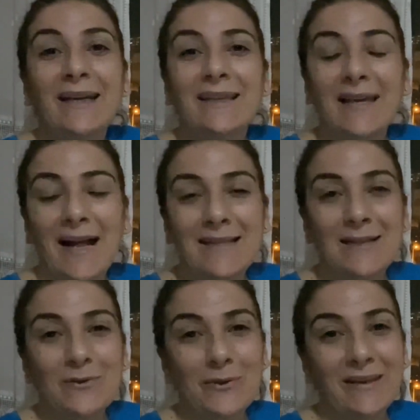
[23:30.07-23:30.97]
Kendinize
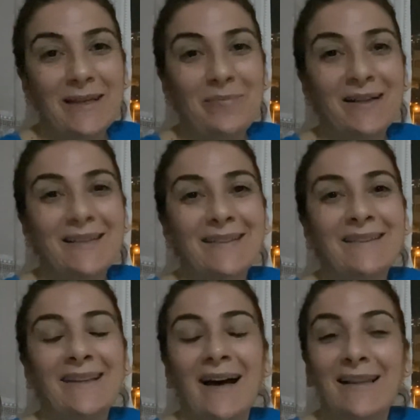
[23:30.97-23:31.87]
çok iyi
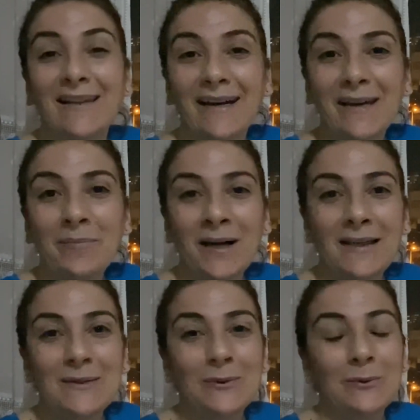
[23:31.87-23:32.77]
bakın. Allah'a
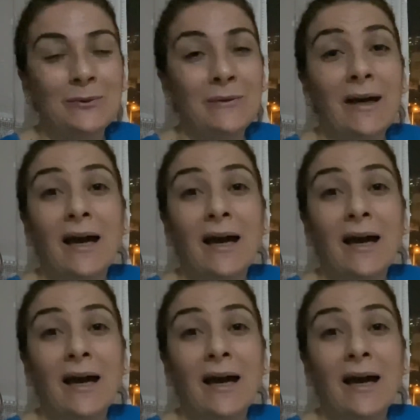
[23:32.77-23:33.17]
emanet olun.